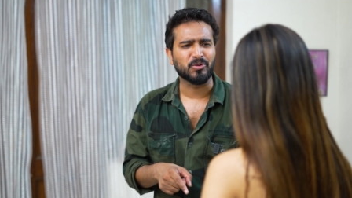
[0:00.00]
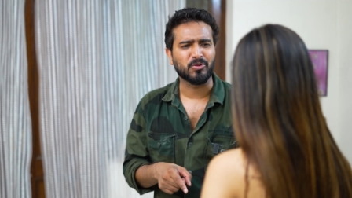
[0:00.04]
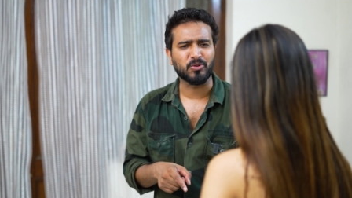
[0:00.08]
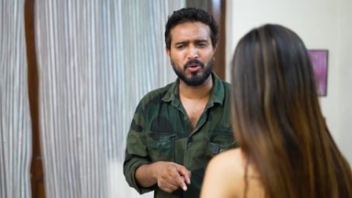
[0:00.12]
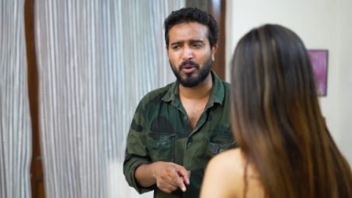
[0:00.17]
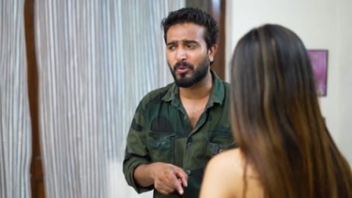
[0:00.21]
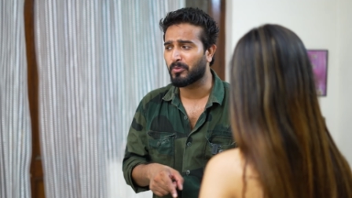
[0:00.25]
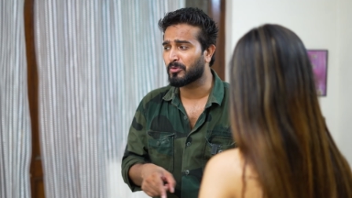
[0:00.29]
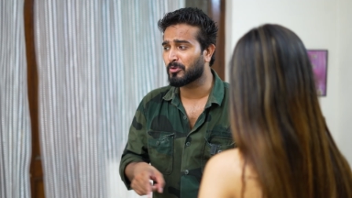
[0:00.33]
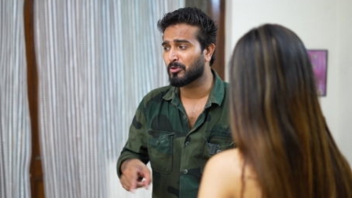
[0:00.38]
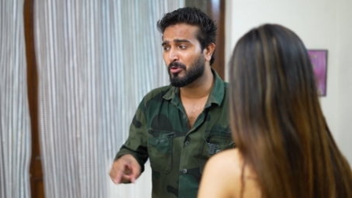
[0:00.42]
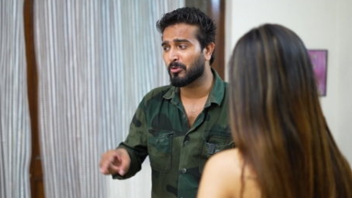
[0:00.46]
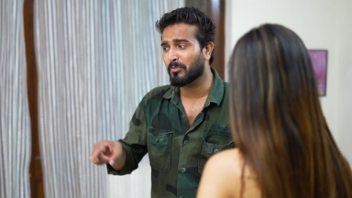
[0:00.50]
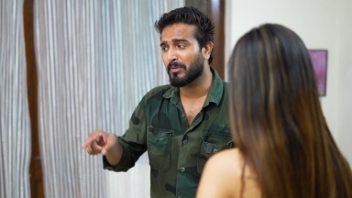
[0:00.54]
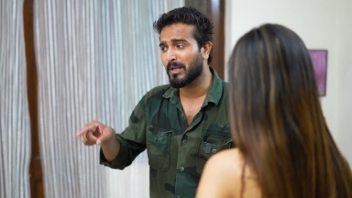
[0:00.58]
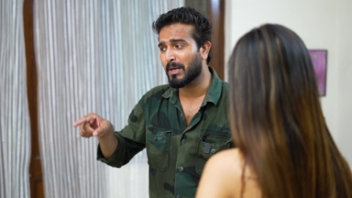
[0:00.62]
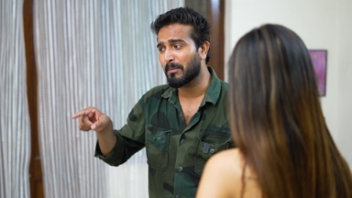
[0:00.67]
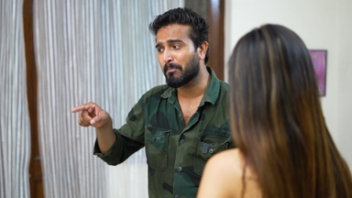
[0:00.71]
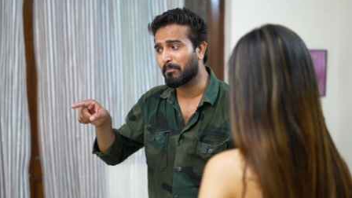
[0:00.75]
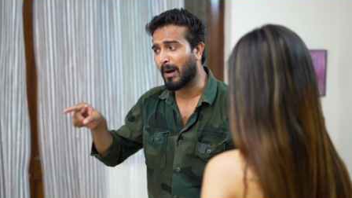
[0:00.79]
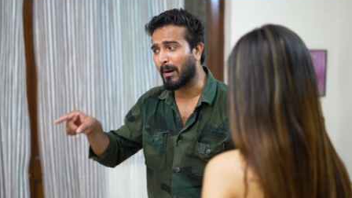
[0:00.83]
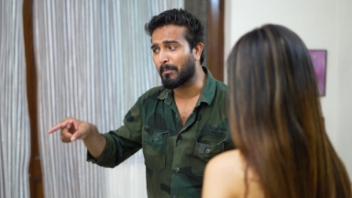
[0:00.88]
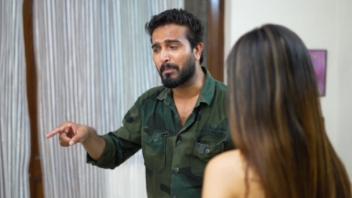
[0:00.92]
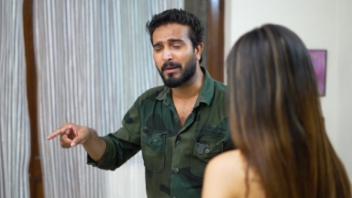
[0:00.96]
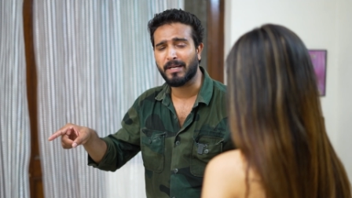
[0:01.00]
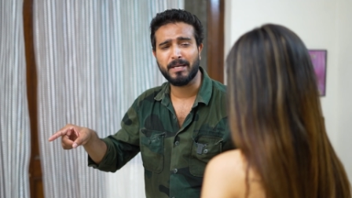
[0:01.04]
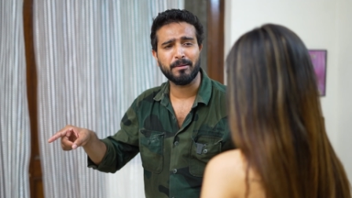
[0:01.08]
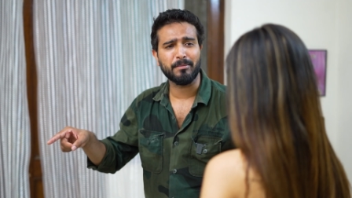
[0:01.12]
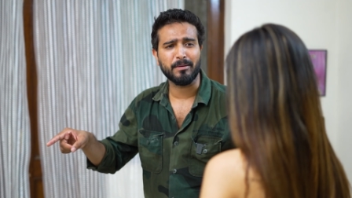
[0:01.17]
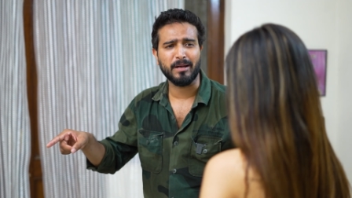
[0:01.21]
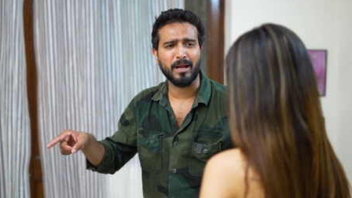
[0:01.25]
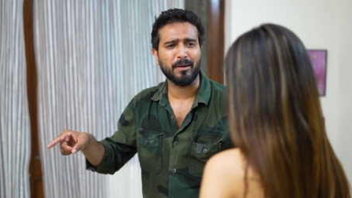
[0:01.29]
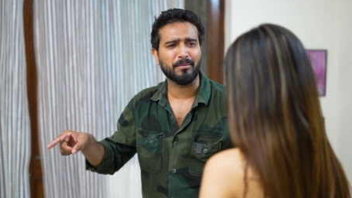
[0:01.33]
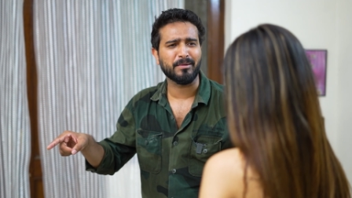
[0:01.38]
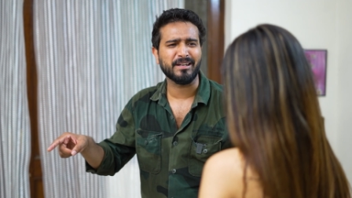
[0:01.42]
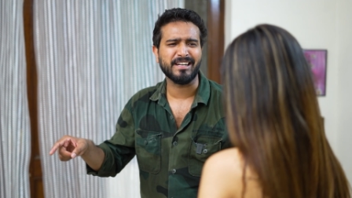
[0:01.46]
तो भी वो मेरे पापा की
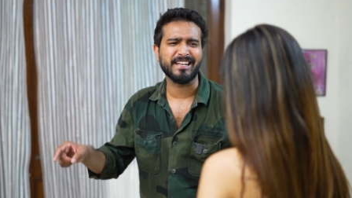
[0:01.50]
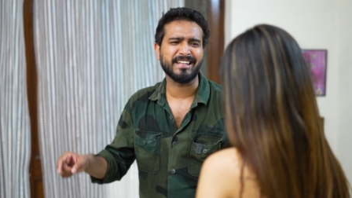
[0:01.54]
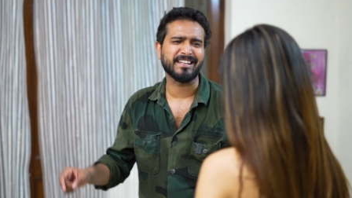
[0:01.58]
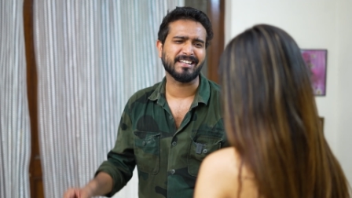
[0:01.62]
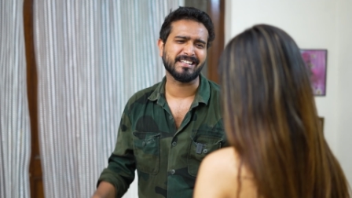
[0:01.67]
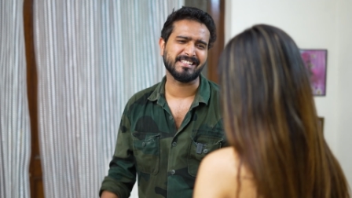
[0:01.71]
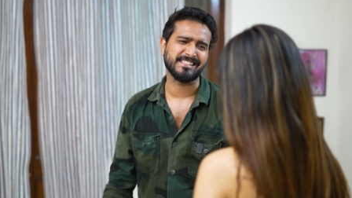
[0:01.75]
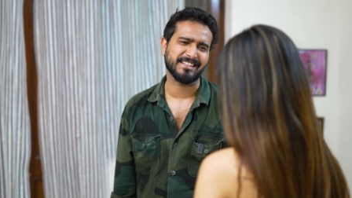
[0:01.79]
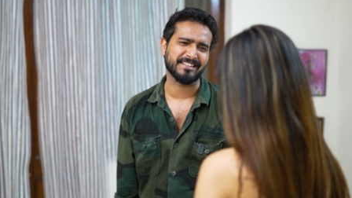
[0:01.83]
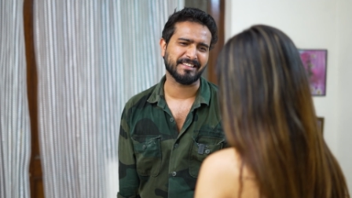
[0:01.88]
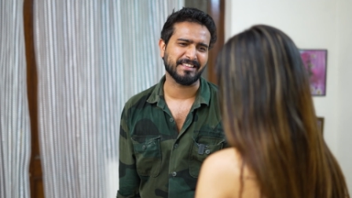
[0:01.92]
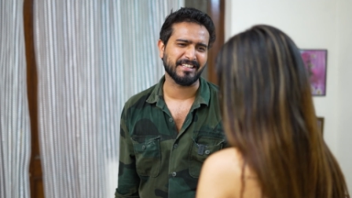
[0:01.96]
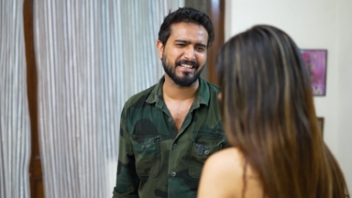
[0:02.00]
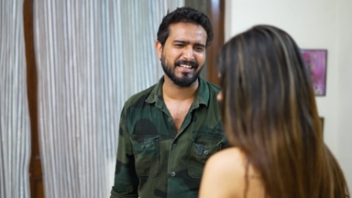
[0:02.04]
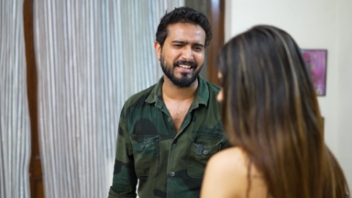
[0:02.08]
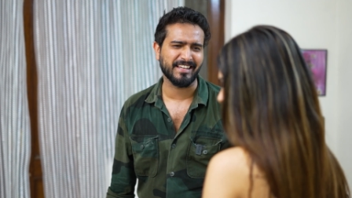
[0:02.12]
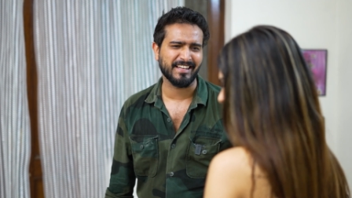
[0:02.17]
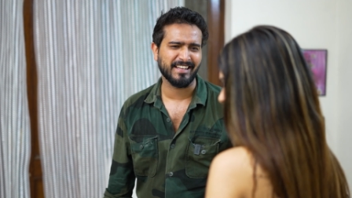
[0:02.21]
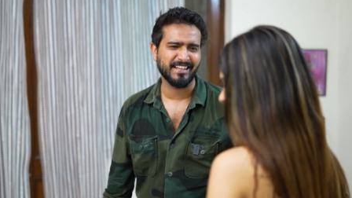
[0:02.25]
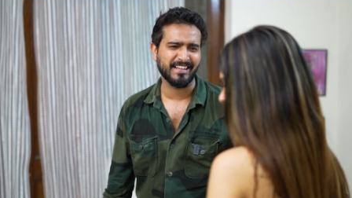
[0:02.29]
बराबरी नहीं कर सकती